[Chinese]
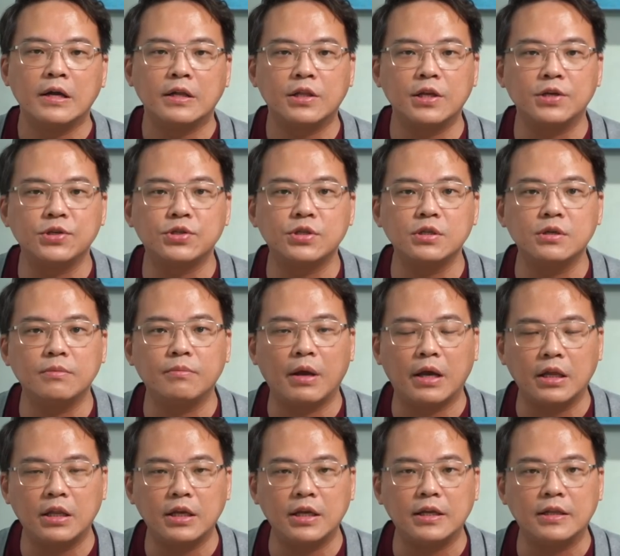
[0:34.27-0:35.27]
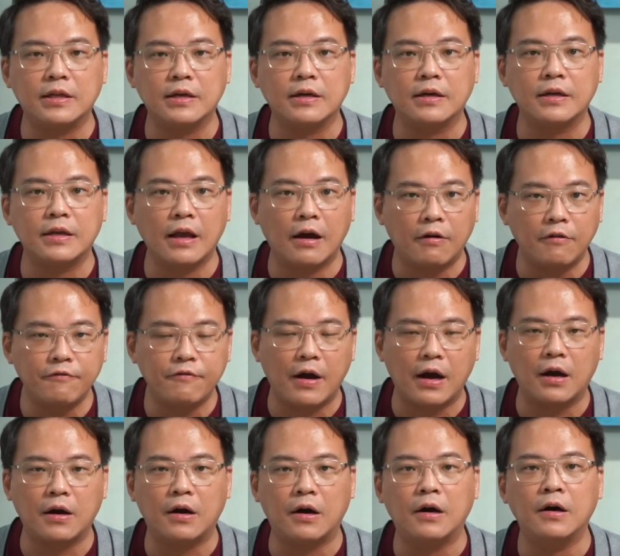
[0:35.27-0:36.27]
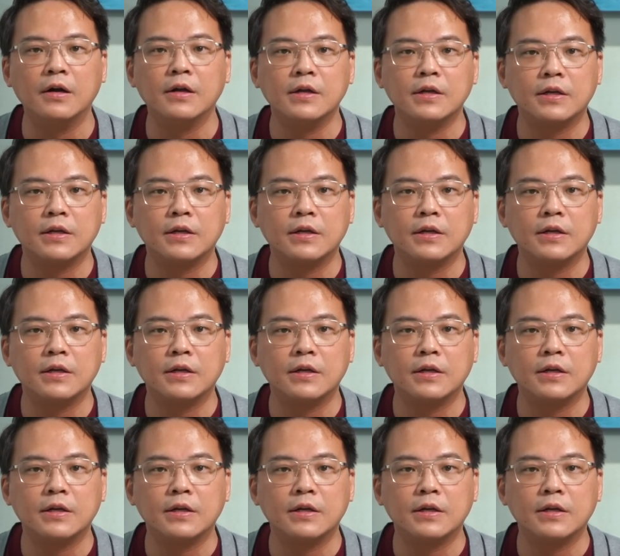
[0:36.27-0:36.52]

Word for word: 电视媒体的邀访啊，